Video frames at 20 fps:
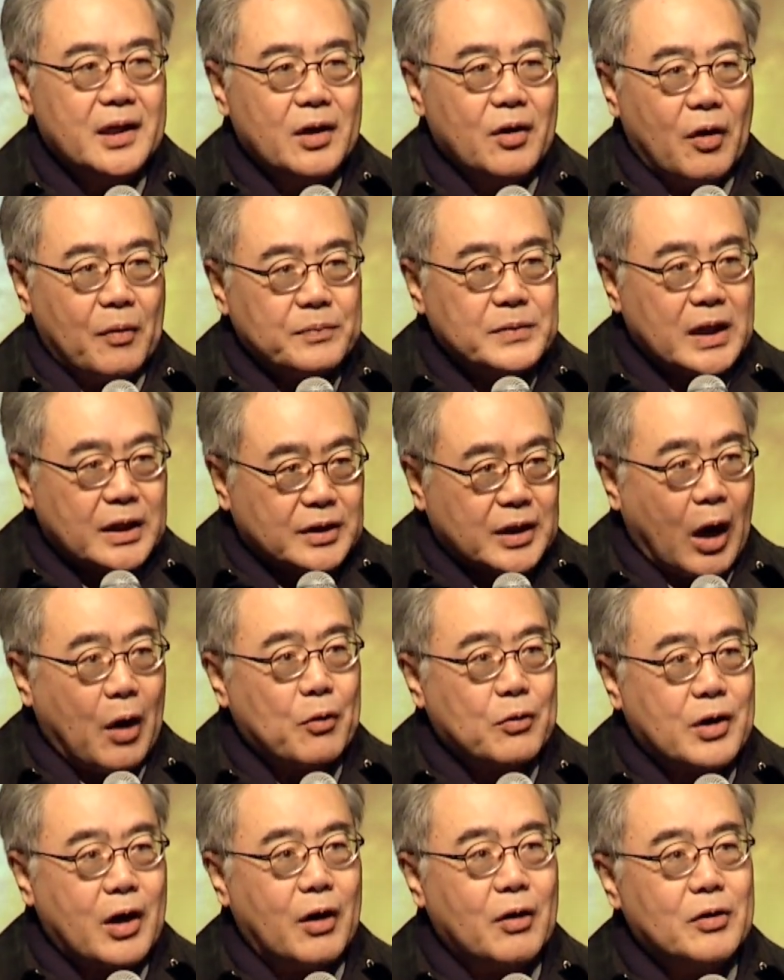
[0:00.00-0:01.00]
我们的祷
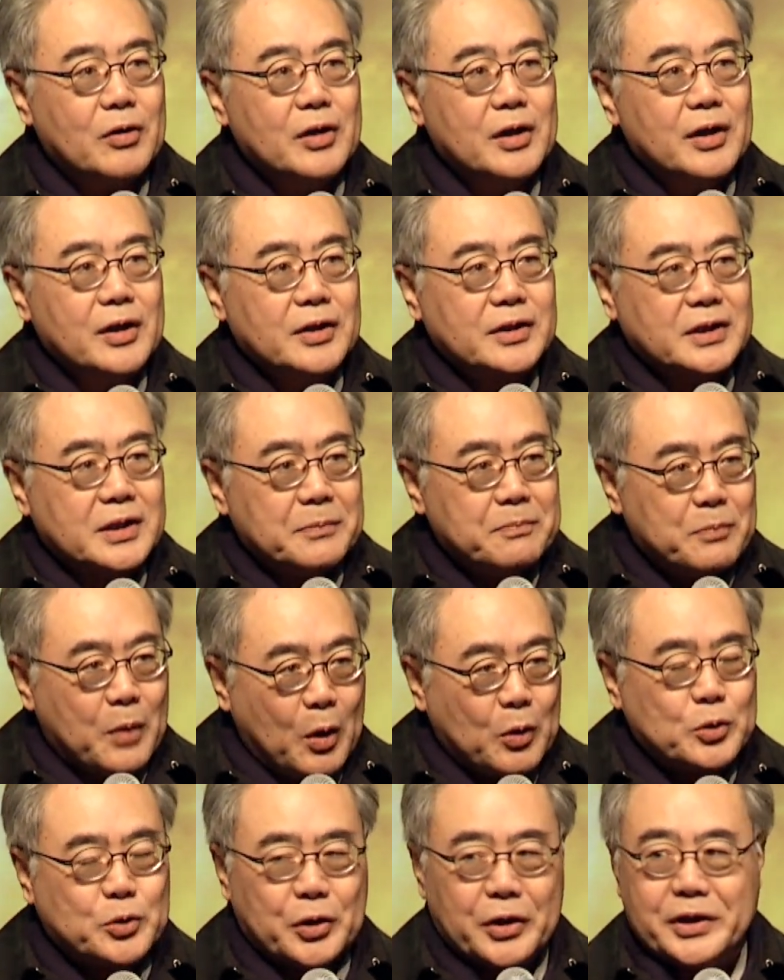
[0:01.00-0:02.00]
告是
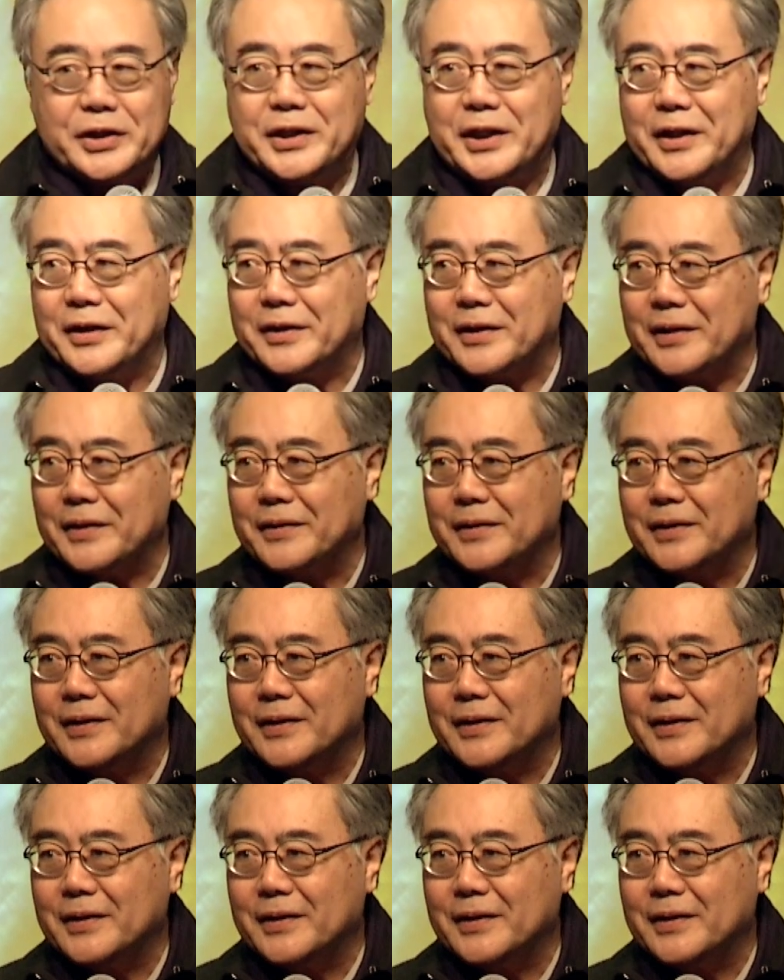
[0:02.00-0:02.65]
蒙垂听的，